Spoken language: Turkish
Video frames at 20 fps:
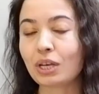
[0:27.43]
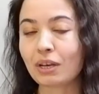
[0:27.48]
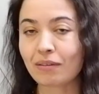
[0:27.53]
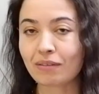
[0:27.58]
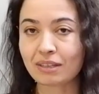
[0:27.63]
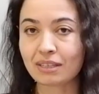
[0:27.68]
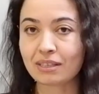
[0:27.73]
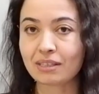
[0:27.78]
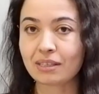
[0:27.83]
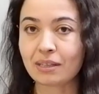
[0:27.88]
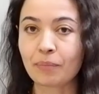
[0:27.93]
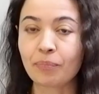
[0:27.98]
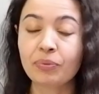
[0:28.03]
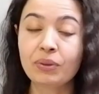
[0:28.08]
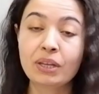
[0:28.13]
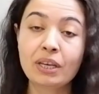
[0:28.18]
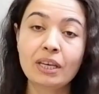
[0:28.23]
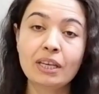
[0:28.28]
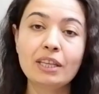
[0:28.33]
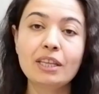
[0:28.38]
evinizde.
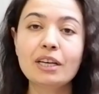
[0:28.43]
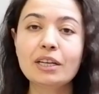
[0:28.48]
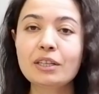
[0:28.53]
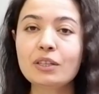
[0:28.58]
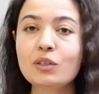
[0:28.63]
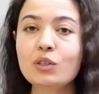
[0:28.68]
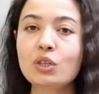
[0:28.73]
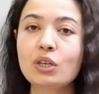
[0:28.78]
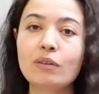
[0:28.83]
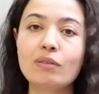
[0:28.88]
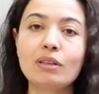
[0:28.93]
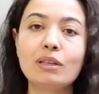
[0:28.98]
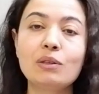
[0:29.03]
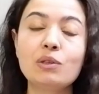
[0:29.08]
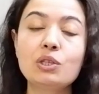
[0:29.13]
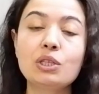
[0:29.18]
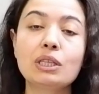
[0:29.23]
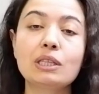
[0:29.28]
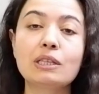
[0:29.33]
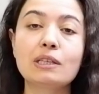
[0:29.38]
Yakın çevre
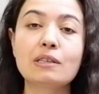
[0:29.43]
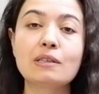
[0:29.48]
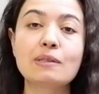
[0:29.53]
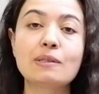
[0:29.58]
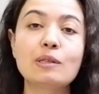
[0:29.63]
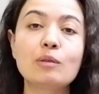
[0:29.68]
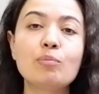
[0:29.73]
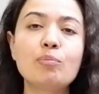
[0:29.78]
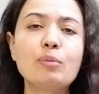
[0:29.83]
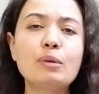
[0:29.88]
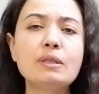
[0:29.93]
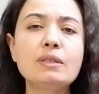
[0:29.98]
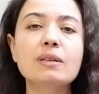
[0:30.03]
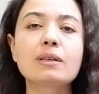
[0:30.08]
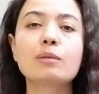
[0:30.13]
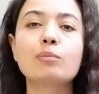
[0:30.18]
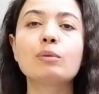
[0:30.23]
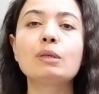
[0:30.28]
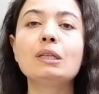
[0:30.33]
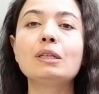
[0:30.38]
ilişkilerinizde bir
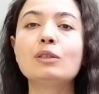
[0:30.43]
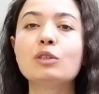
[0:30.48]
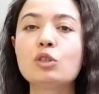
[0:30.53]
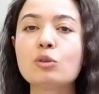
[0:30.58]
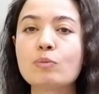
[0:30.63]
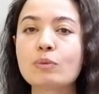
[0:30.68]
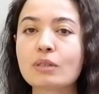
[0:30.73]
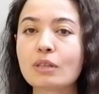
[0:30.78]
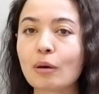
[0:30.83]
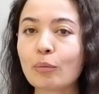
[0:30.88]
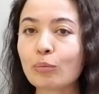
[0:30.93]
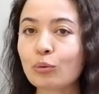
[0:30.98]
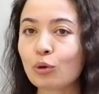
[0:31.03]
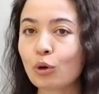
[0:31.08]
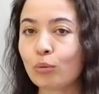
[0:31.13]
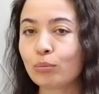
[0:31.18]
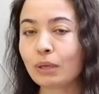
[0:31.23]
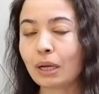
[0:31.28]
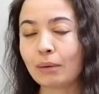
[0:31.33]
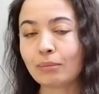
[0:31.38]
takım iletişimsel
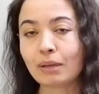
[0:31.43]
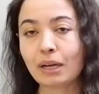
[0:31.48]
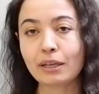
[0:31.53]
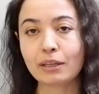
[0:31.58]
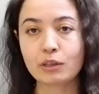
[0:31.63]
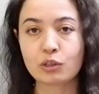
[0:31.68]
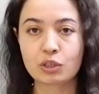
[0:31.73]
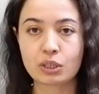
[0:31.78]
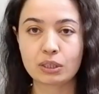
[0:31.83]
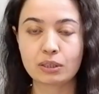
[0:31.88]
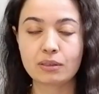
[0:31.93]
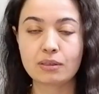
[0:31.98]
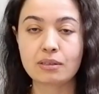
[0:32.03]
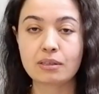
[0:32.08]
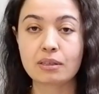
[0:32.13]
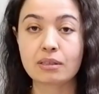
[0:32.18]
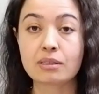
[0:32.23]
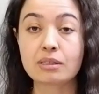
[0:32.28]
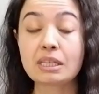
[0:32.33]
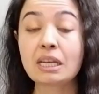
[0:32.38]
problemler
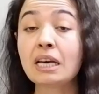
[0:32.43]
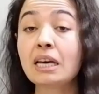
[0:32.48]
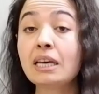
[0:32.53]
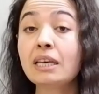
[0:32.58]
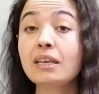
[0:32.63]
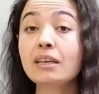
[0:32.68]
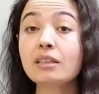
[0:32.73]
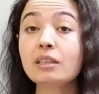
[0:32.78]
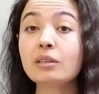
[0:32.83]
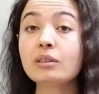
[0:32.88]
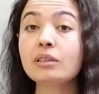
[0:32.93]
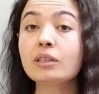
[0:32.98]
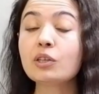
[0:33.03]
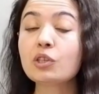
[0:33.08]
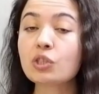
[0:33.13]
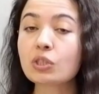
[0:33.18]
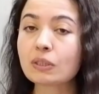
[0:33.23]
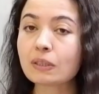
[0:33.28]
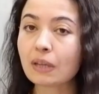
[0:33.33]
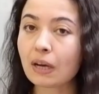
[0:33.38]
yaşadıysanız ya da
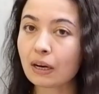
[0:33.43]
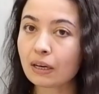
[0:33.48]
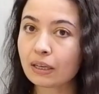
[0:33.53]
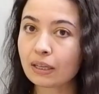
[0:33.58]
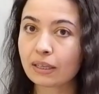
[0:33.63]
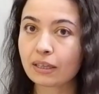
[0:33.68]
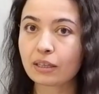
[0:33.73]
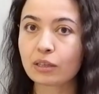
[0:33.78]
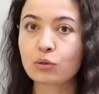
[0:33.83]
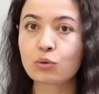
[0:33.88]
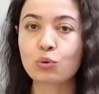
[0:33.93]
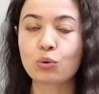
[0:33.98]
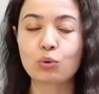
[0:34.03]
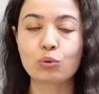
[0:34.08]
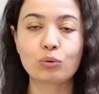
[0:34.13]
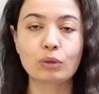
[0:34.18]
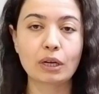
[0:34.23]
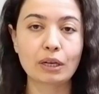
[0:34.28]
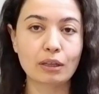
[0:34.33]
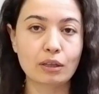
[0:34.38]
taşıtlarla ilgili
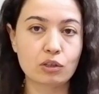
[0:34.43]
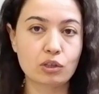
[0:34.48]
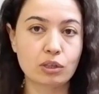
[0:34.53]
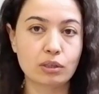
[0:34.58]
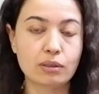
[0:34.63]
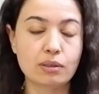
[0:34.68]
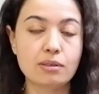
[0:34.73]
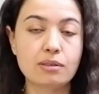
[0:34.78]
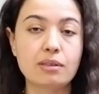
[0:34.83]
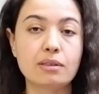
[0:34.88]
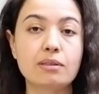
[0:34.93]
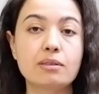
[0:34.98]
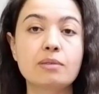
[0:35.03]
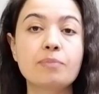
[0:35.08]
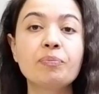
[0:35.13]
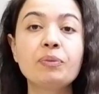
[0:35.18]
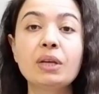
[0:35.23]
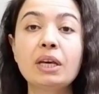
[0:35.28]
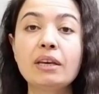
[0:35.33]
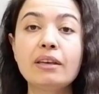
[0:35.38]
sorunlar
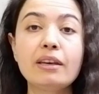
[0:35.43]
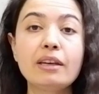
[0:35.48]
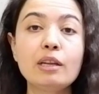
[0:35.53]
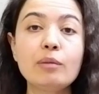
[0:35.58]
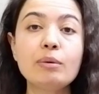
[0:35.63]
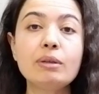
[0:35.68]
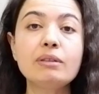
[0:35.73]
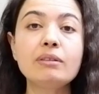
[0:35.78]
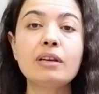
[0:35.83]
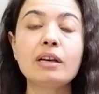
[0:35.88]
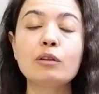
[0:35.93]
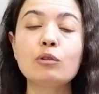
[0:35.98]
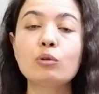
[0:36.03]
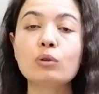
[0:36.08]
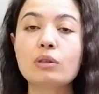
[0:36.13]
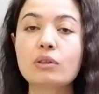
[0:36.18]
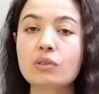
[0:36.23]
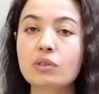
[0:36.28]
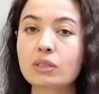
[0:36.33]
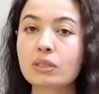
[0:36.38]
yaşadıysanız, yeni bir
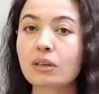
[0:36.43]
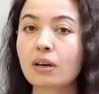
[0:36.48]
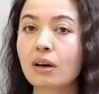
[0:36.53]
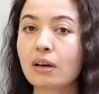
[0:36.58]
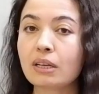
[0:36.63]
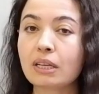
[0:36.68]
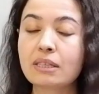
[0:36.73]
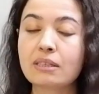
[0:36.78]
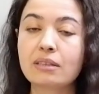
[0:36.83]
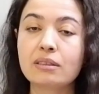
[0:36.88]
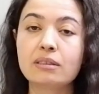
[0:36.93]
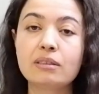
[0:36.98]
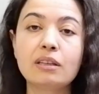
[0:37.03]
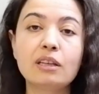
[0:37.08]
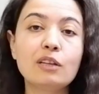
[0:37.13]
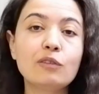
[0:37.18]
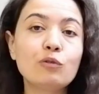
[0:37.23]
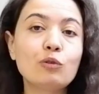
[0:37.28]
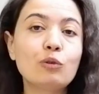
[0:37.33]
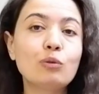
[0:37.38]
teknolojik alet ya da
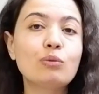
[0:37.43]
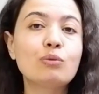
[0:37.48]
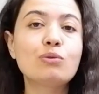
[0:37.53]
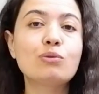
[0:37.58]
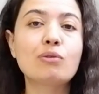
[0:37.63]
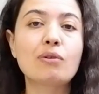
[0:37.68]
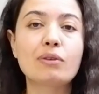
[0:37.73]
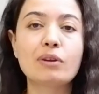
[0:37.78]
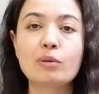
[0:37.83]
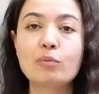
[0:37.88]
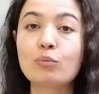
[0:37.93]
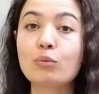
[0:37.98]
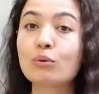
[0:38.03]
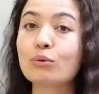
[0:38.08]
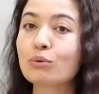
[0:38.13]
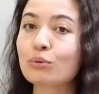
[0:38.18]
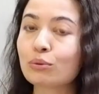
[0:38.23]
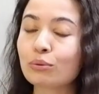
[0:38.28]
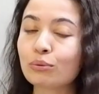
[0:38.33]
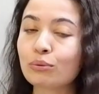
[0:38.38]
telefonunuz örneğin
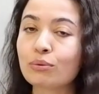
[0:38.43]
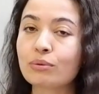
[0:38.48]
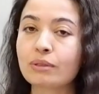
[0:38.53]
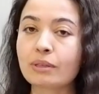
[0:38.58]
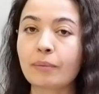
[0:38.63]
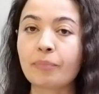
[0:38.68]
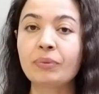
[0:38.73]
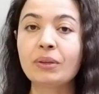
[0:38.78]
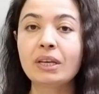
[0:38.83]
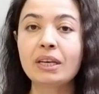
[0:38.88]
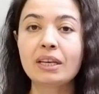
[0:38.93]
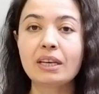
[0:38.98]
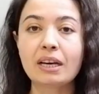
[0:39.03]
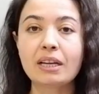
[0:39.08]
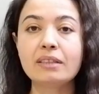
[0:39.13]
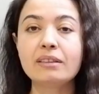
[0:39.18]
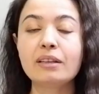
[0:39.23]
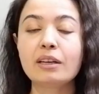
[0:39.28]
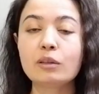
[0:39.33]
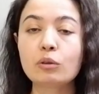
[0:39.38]
bozulduysa,
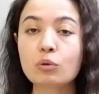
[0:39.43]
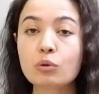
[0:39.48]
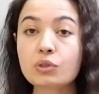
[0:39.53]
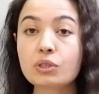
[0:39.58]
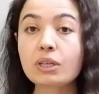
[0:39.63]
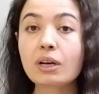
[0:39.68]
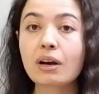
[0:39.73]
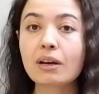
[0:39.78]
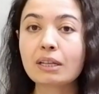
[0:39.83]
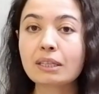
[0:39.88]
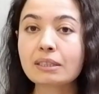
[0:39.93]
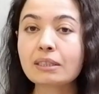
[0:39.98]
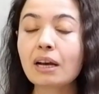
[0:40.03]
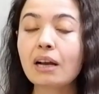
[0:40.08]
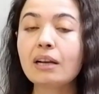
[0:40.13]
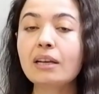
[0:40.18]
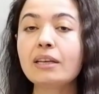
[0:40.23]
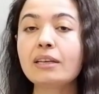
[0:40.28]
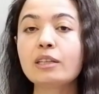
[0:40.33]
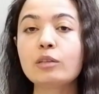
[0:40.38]
yani teknolojik
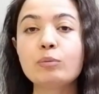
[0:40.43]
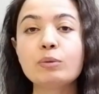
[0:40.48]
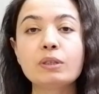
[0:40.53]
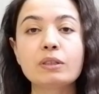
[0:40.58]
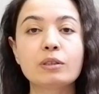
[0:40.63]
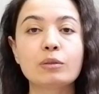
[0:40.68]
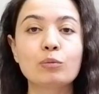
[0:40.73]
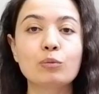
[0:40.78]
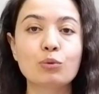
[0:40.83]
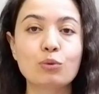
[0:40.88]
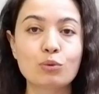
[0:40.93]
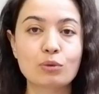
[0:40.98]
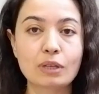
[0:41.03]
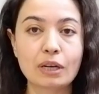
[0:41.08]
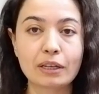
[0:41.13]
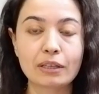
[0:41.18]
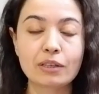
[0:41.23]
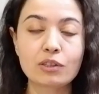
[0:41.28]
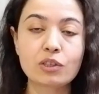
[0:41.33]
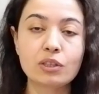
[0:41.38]
aletlerle ilgili bir takım
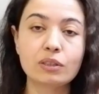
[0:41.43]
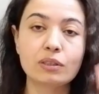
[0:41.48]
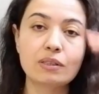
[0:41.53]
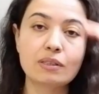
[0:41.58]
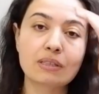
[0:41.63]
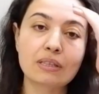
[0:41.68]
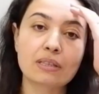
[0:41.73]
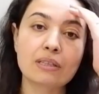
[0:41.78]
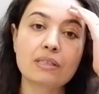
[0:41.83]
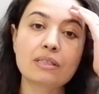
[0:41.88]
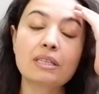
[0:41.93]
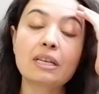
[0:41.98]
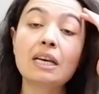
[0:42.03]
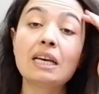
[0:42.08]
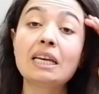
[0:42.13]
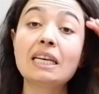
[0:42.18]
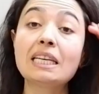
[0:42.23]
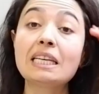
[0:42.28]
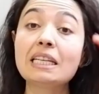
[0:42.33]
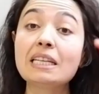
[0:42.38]
pürüzler yaşadıysanız,
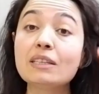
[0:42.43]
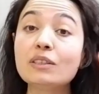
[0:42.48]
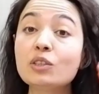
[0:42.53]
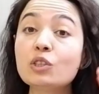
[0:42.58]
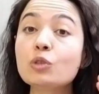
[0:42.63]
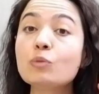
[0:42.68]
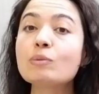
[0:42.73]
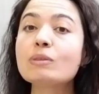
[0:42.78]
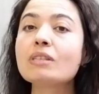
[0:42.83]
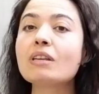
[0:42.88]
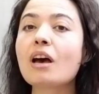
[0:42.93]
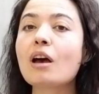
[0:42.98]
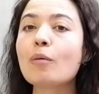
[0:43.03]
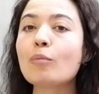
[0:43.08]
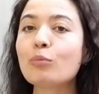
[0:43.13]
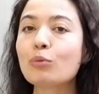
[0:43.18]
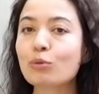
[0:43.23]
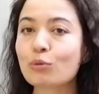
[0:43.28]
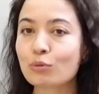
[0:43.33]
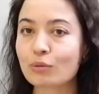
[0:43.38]

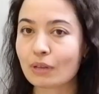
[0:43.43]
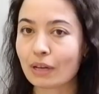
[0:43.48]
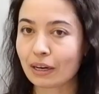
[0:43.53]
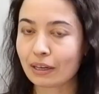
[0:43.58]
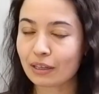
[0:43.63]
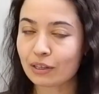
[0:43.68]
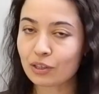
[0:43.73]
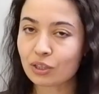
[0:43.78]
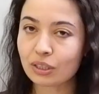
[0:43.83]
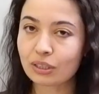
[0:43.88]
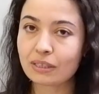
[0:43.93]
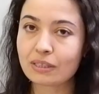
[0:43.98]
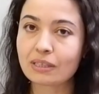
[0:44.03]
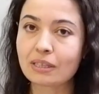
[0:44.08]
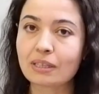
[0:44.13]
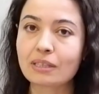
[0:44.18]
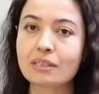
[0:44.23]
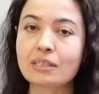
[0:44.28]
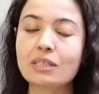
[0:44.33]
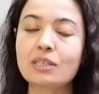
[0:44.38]
iletişimsel pürüzler
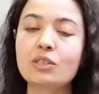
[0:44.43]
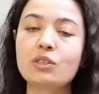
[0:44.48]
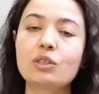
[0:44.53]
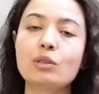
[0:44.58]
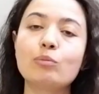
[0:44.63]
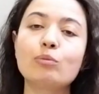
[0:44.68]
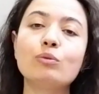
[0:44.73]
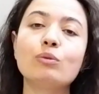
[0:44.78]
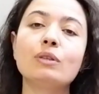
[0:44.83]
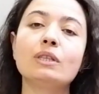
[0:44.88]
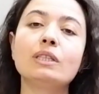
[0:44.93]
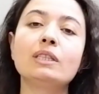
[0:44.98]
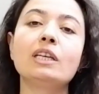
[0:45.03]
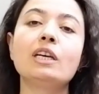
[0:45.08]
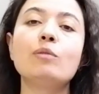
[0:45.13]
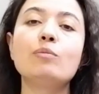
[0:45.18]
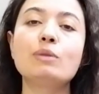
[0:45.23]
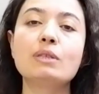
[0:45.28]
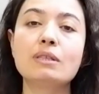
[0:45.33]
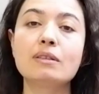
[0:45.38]
yaşadıysanız işte bunların
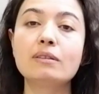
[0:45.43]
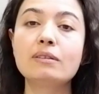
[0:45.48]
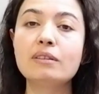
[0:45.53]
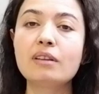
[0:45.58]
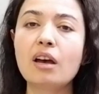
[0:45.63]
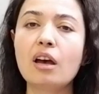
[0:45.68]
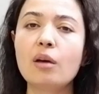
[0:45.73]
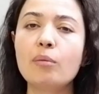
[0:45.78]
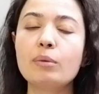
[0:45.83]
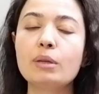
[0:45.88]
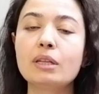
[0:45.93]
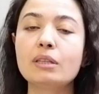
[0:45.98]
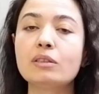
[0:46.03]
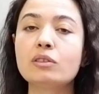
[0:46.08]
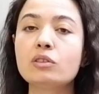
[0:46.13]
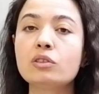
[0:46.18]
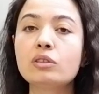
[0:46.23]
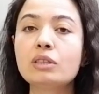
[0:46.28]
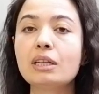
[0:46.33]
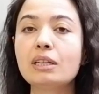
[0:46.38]
hepsini tamir
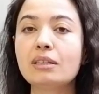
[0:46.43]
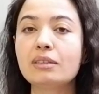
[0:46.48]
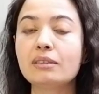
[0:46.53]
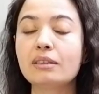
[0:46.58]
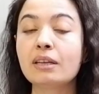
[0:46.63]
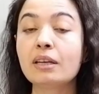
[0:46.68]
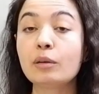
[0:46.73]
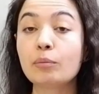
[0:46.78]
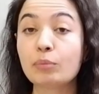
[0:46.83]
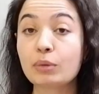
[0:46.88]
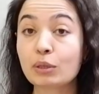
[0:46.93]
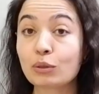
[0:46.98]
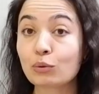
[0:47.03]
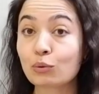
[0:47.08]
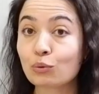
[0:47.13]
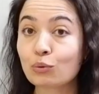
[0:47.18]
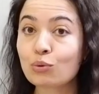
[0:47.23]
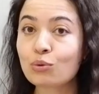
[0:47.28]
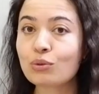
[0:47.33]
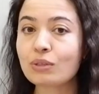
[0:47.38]
edici nitelikte
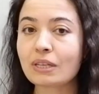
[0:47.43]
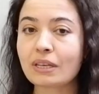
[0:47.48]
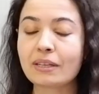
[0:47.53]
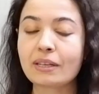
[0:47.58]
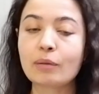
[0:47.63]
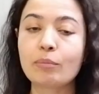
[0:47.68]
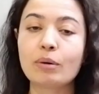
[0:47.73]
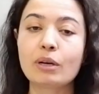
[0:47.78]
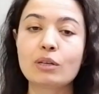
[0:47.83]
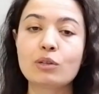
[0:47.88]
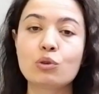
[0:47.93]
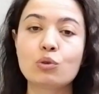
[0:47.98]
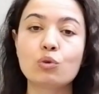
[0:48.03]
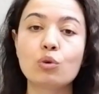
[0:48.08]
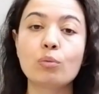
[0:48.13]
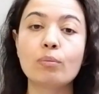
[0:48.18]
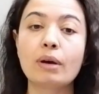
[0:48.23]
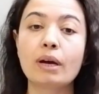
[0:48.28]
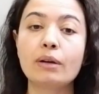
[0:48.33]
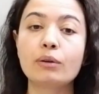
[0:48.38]
bir düz seyre
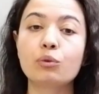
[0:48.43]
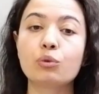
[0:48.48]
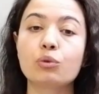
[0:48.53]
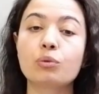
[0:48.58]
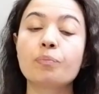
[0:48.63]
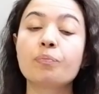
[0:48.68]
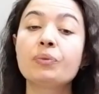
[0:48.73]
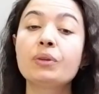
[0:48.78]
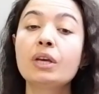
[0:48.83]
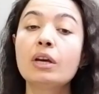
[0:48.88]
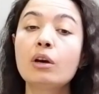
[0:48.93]
başlıyor Merkür.